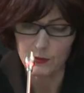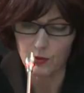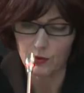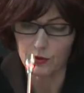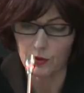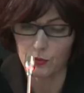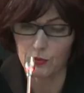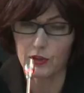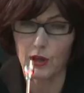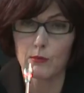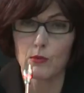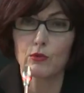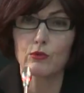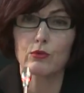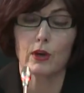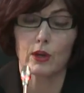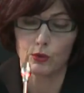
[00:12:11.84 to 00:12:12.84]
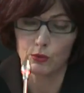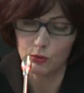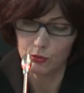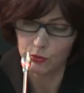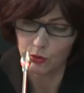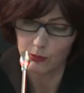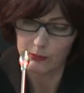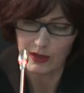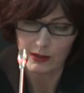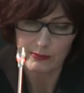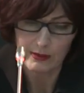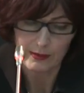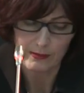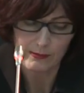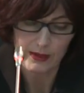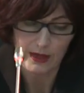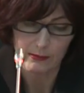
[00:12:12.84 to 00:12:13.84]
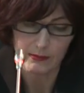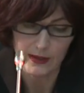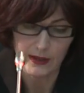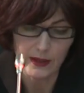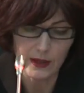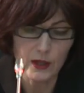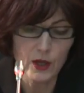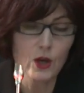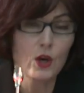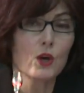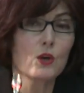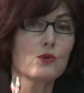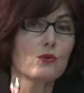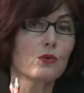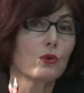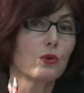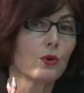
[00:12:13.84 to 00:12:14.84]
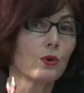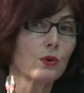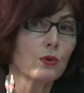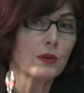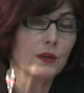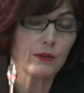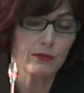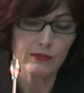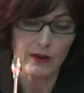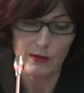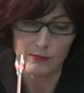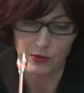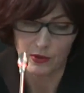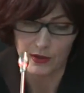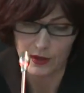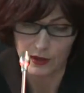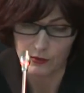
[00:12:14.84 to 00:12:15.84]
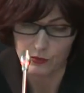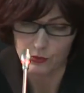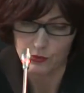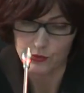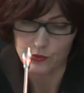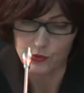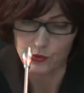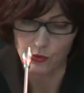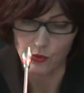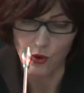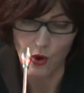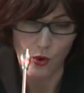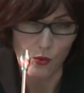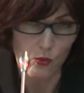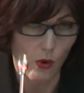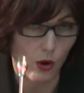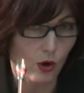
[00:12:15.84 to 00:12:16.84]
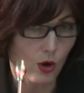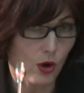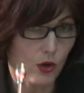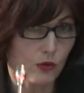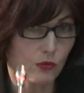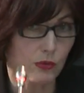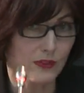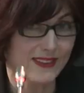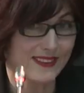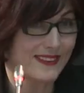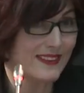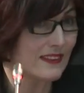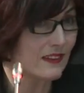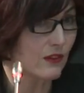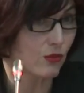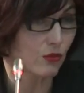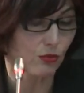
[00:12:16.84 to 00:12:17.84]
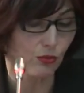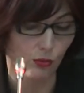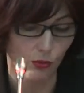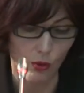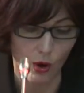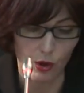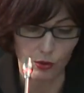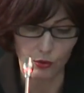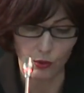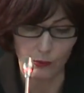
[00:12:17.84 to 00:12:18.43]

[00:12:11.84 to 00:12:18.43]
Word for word: portant notamment sur la culture berbère, sur le rôle des femmes dans la Révolution ou encore sur les dissensions entre